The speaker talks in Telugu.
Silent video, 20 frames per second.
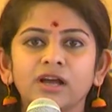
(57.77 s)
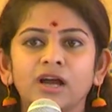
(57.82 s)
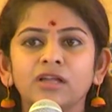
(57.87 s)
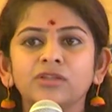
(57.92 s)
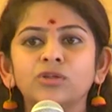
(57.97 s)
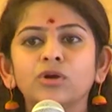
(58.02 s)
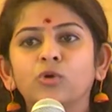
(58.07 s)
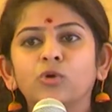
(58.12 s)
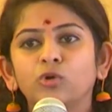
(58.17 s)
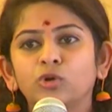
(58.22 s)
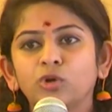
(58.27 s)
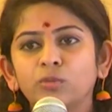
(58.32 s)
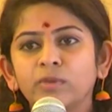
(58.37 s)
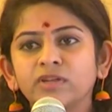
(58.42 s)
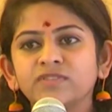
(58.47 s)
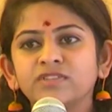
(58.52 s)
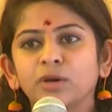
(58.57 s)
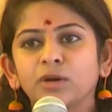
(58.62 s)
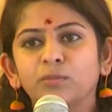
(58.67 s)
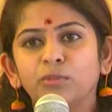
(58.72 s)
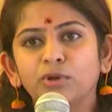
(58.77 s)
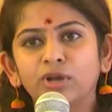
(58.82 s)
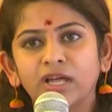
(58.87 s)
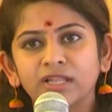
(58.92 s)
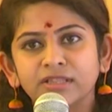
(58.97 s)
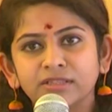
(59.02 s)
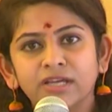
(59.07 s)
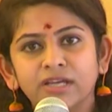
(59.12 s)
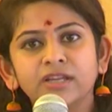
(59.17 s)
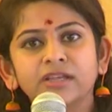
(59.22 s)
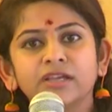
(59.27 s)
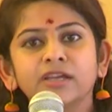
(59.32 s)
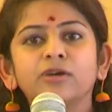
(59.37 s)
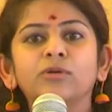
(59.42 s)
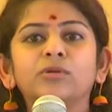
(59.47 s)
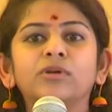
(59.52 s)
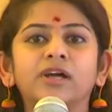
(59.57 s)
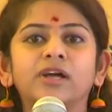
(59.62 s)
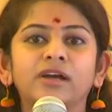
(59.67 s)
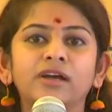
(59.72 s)
కాదు కుటుంబ సభ్యులందరికీ
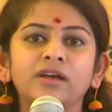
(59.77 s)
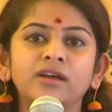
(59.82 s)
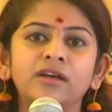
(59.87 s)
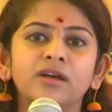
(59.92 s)
కూడా